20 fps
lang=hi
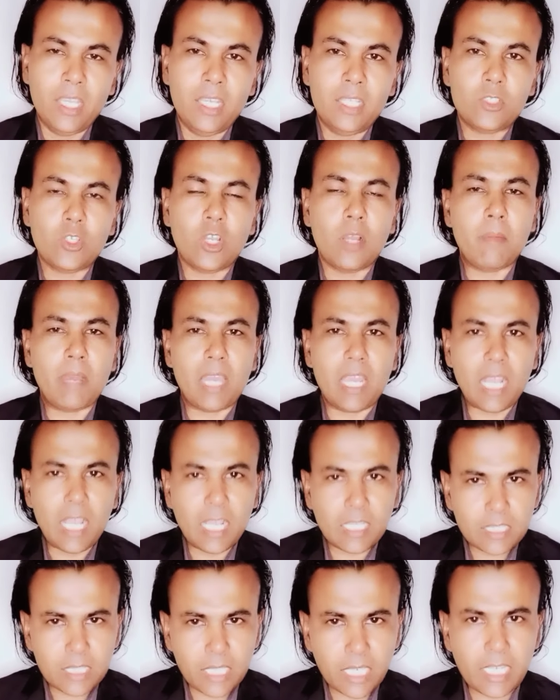तो हमारा
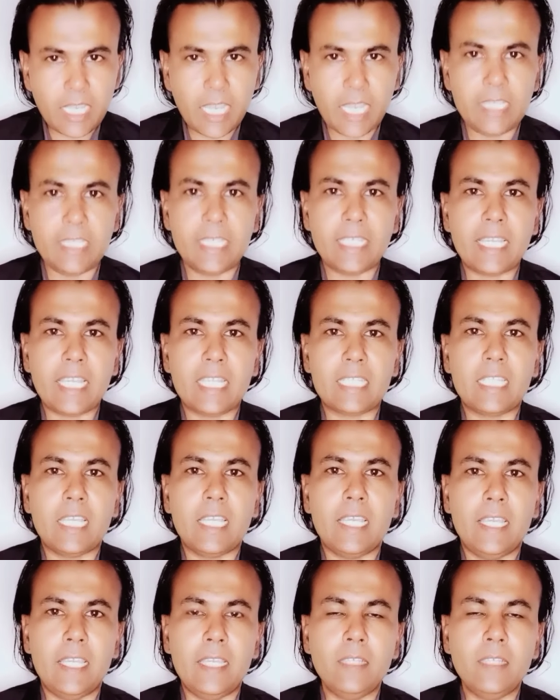आज का ख्याल ये कहता है